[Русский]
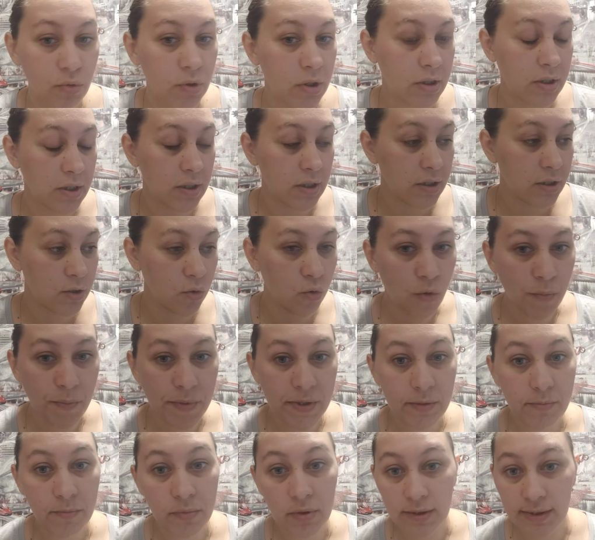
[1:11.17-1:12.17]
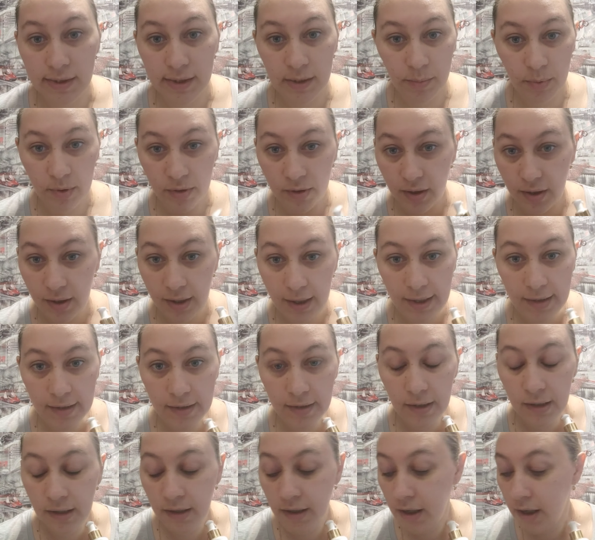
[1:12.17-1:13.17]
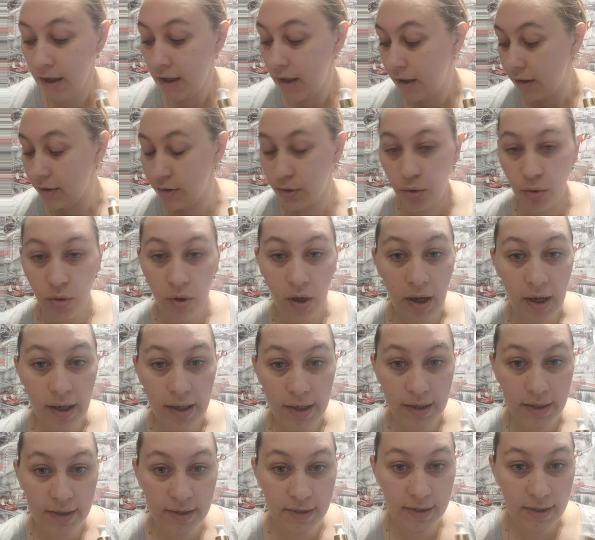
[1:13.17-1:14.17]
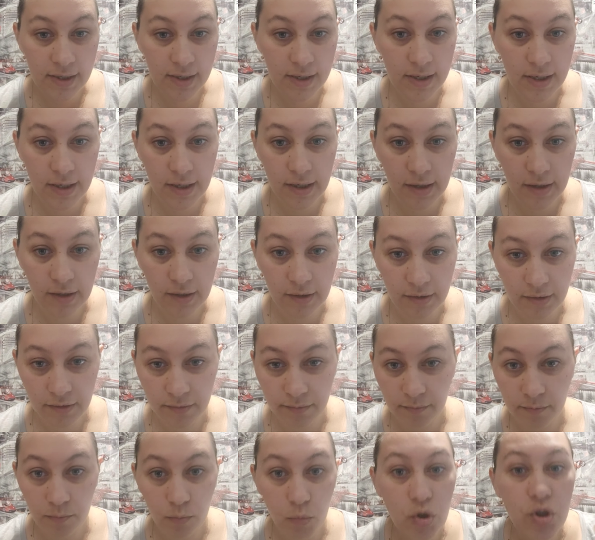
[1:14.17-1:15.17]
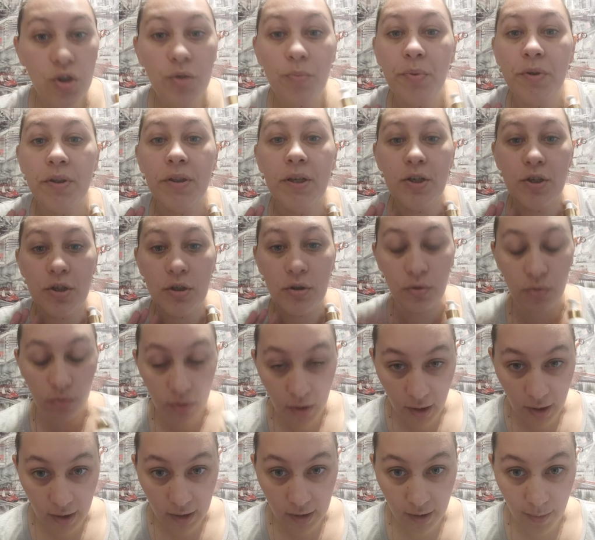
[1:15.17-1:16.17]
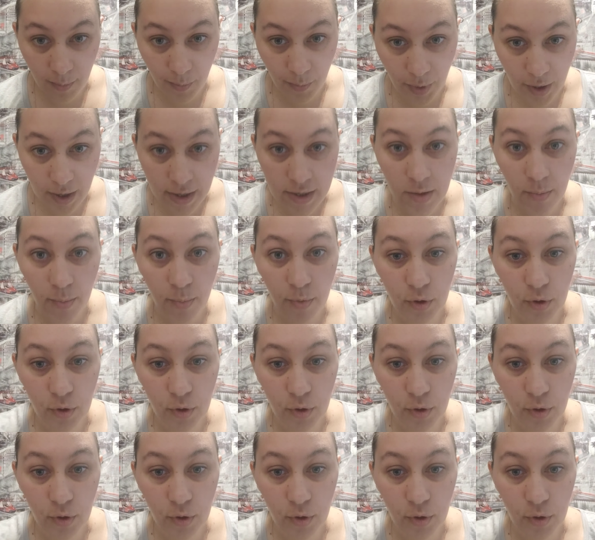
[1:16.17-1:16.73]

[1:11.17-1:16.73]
У нас есть Optimals, либо какая-то другая серия, может быть, даже другая компания.